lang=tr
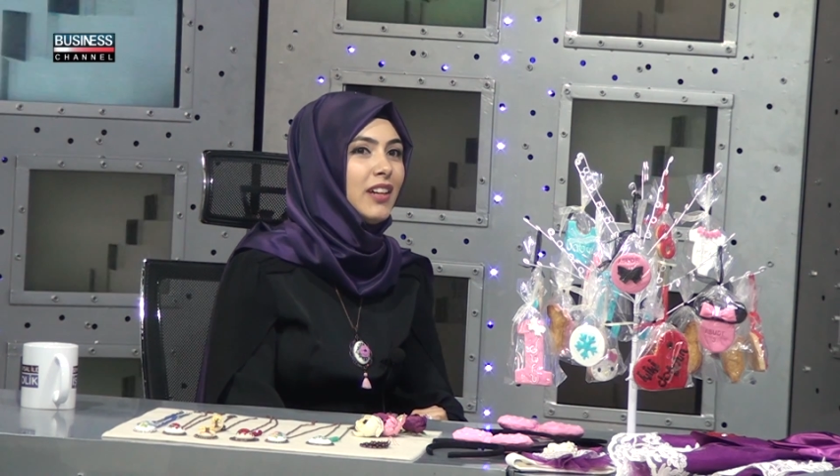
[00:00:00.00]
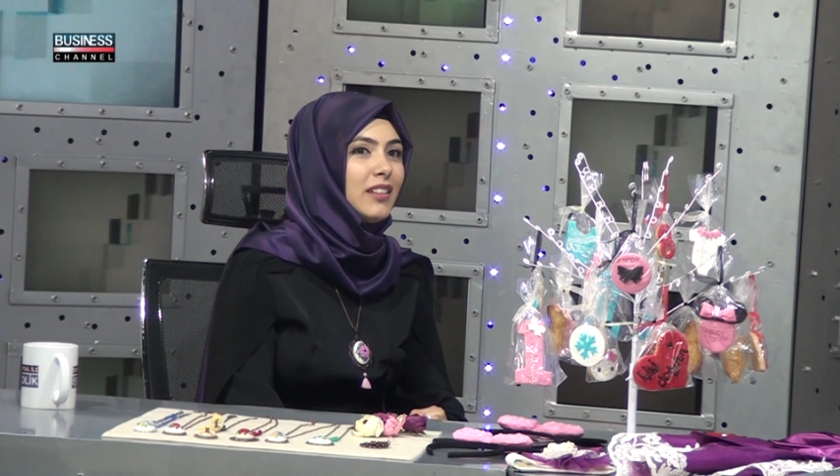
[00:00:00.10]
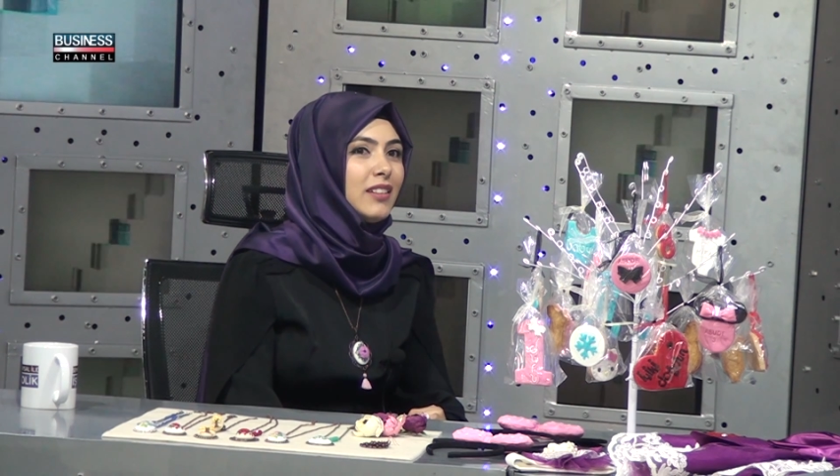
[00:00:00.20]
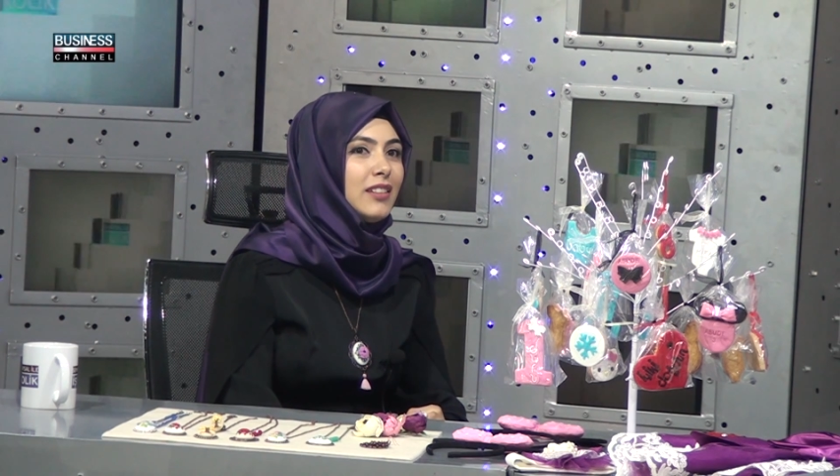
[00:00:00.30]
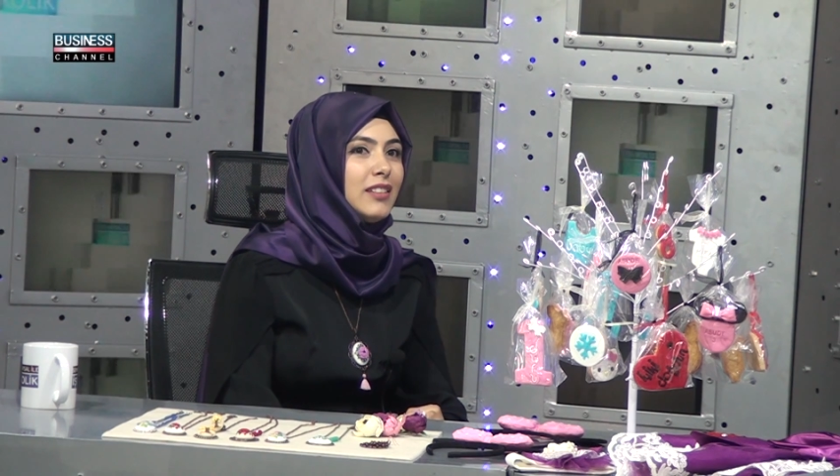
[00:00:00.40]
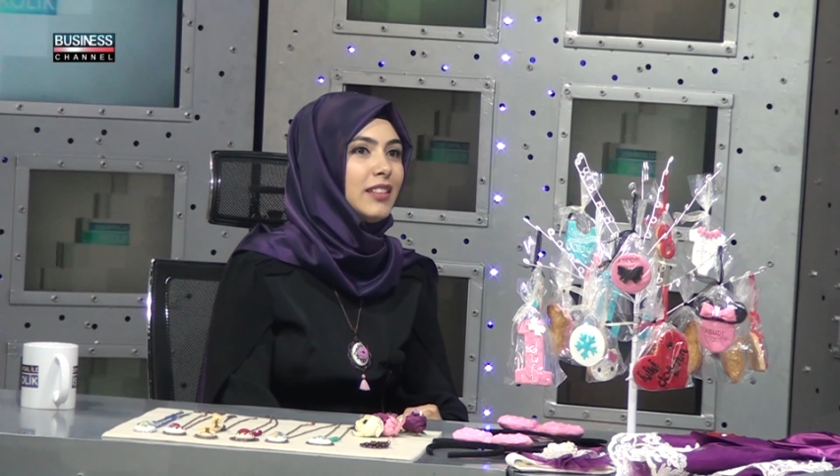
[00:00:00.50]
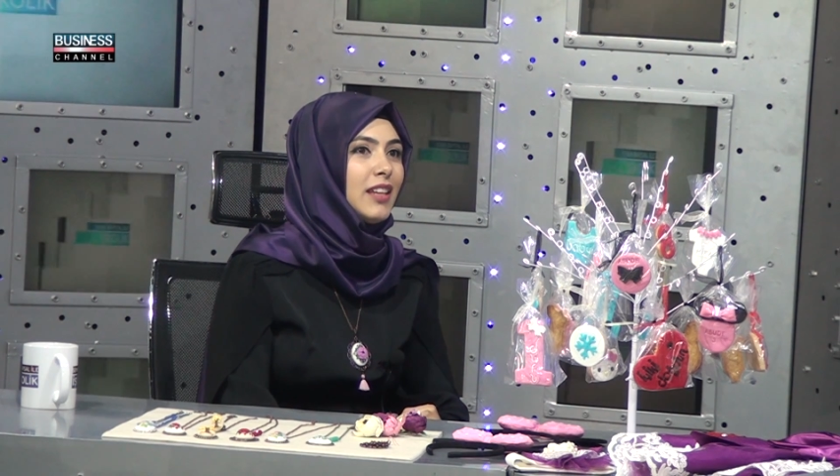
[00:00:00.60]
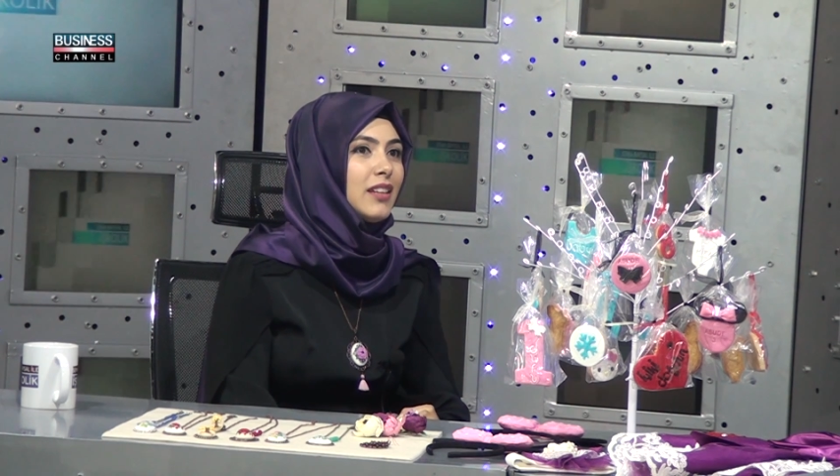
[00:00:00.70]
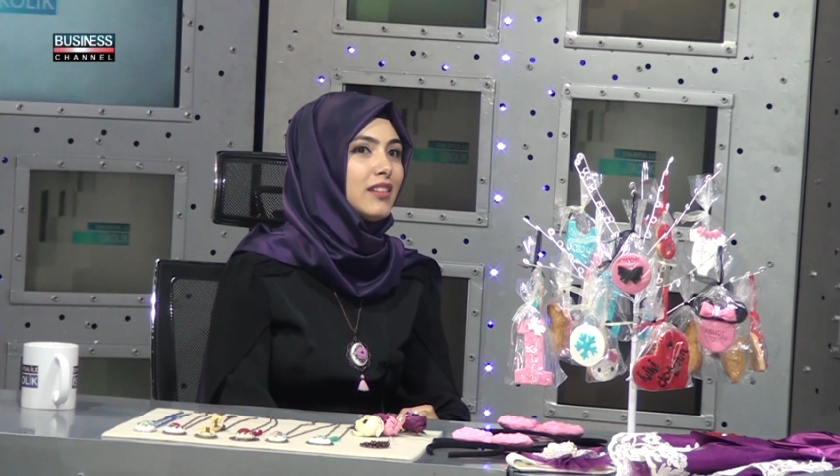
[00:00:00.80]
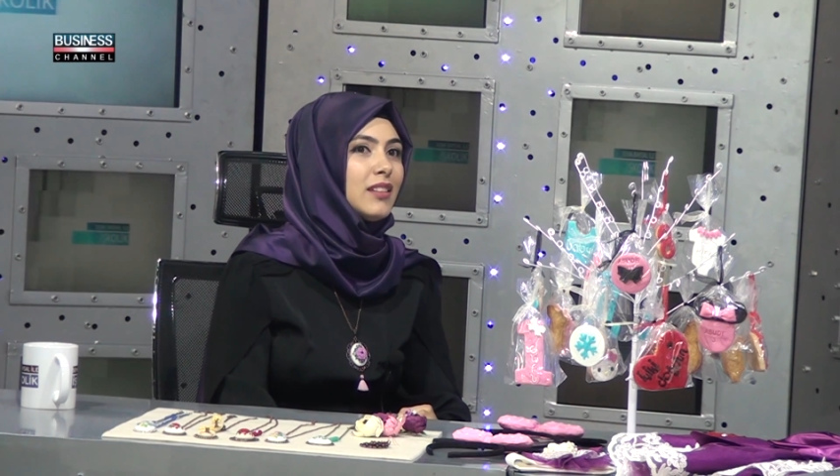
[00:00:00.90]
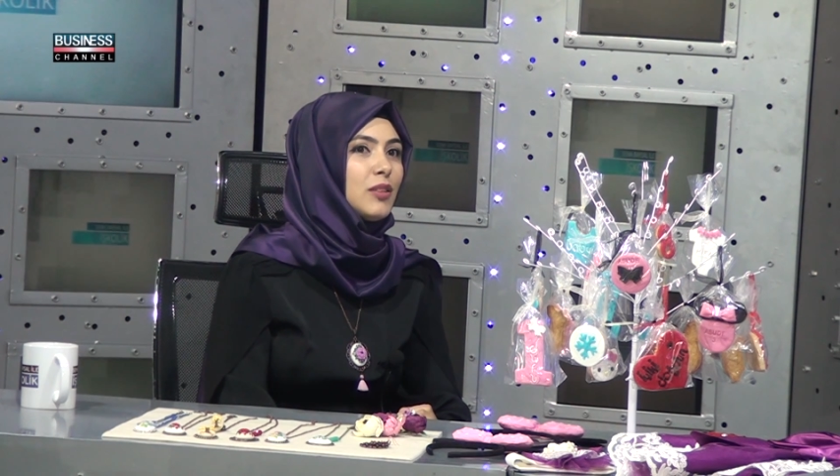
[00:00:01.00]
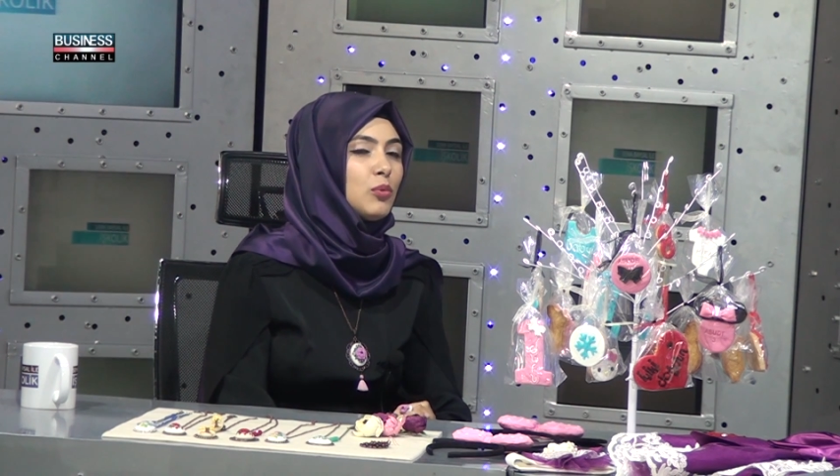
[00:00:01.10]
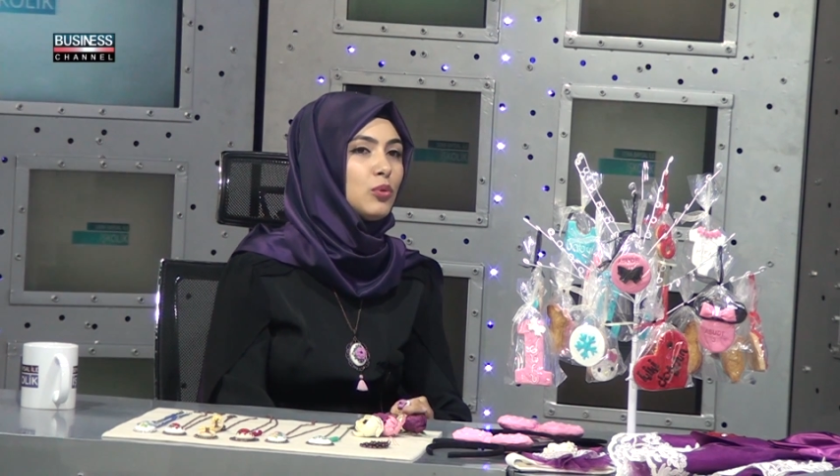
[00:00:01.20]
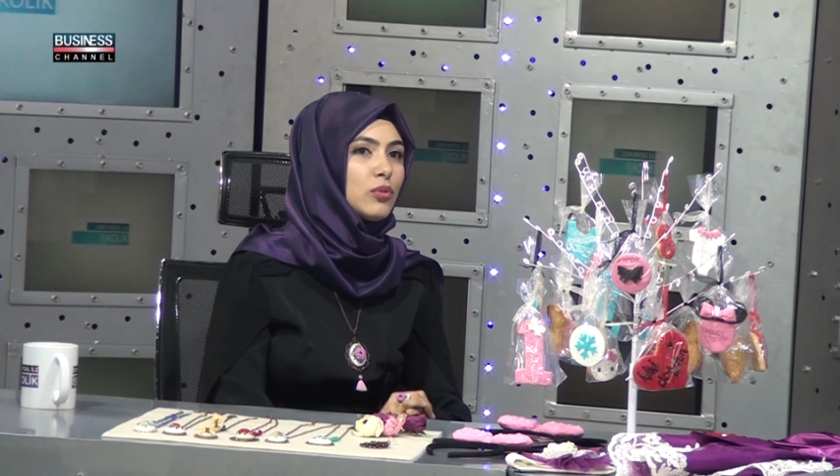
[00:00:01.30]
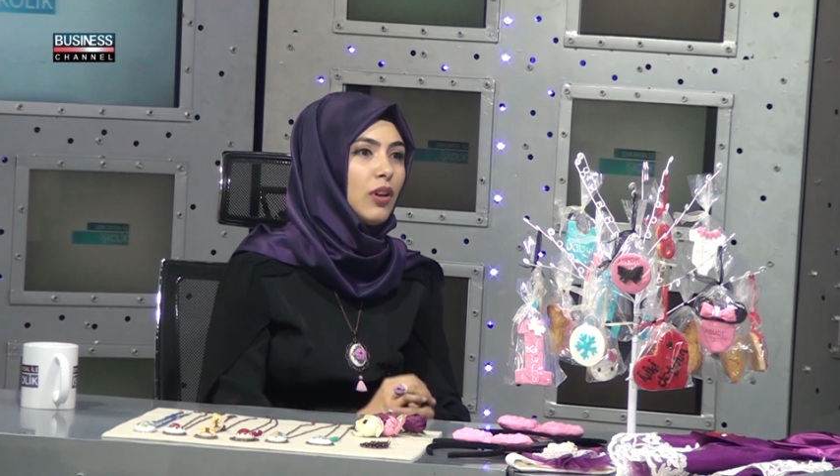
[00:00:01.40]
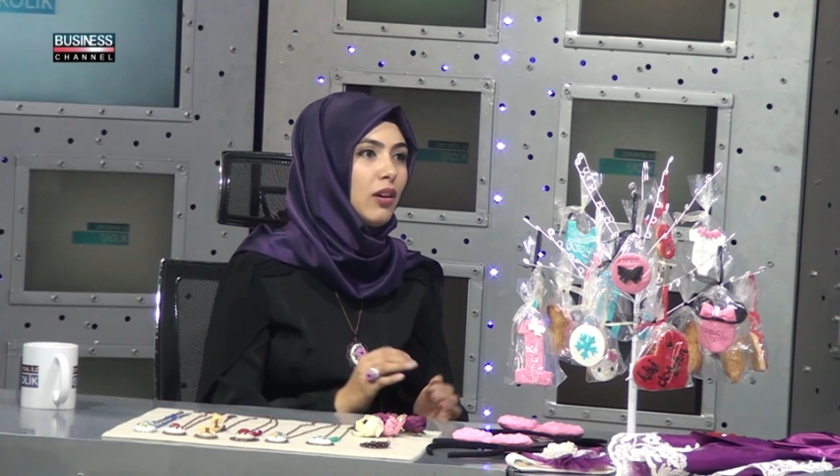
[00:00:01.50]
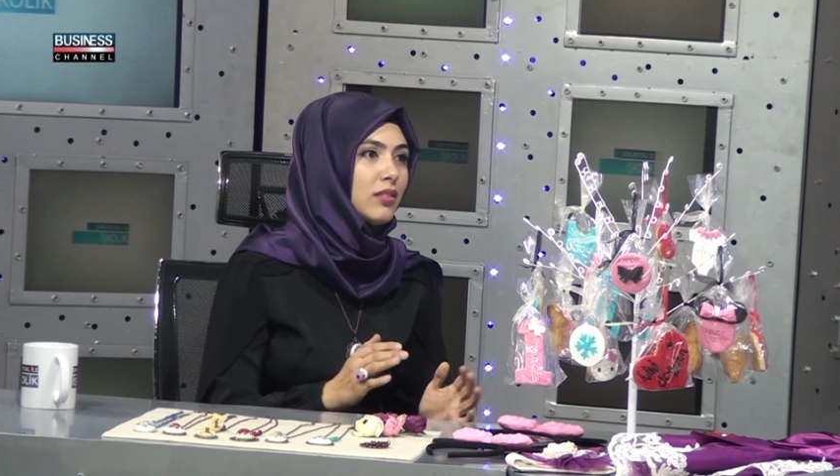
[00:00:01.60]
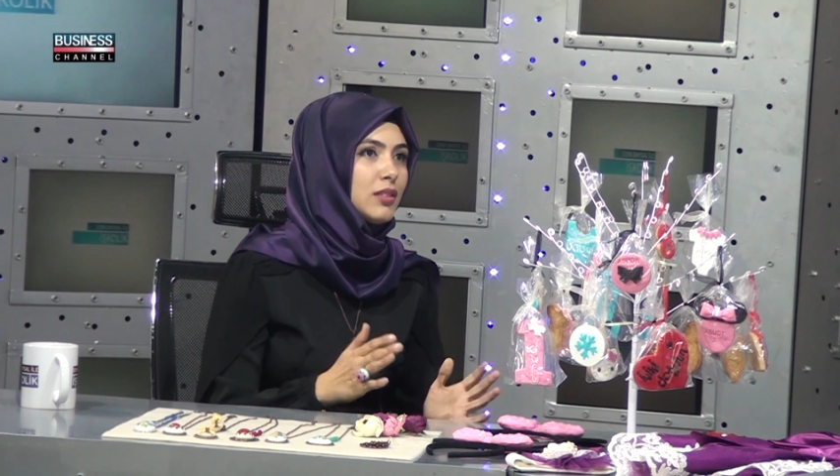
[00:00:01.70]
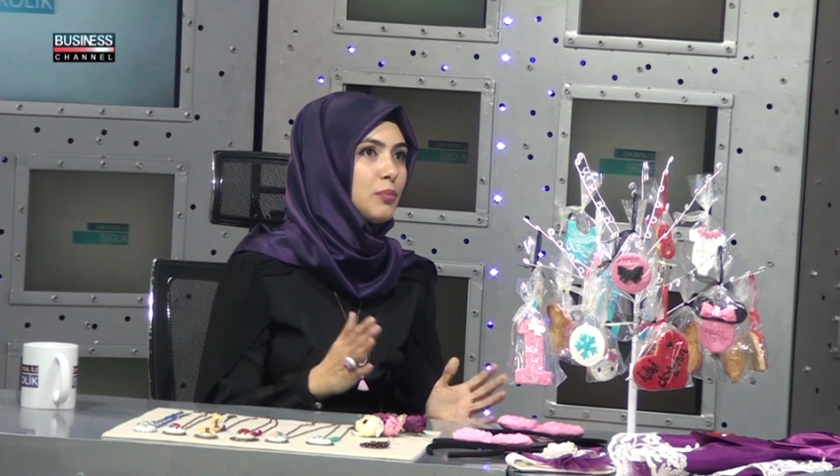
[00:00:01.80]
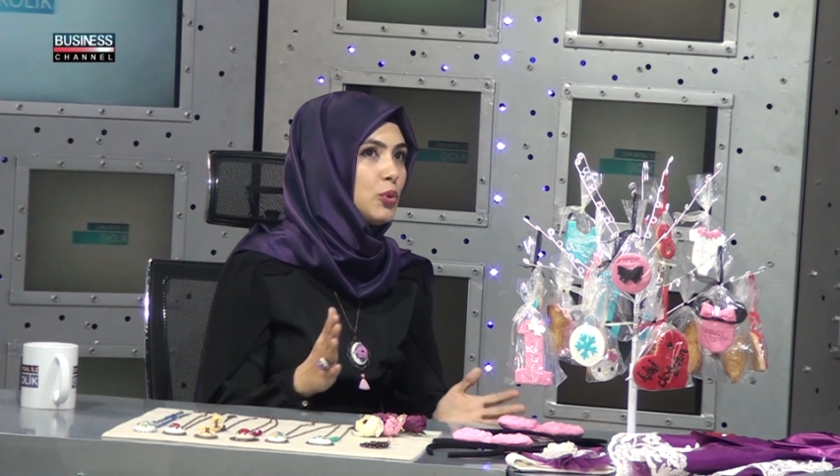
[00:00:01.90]
Ee, yine e, bunu da
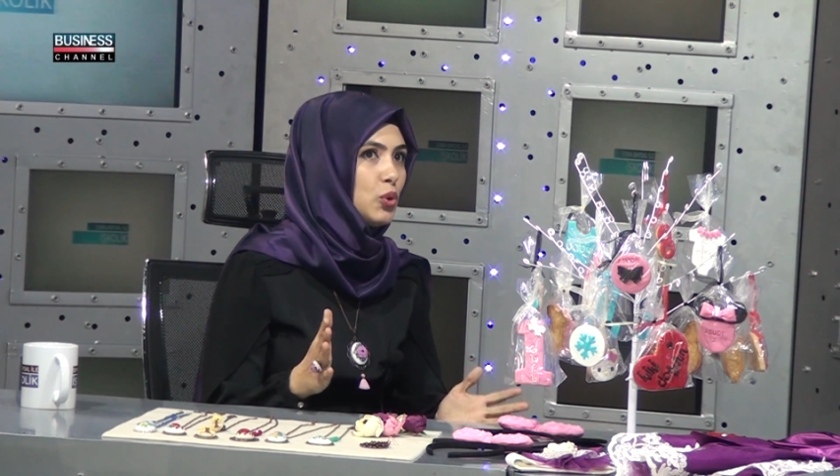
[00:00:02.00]
e,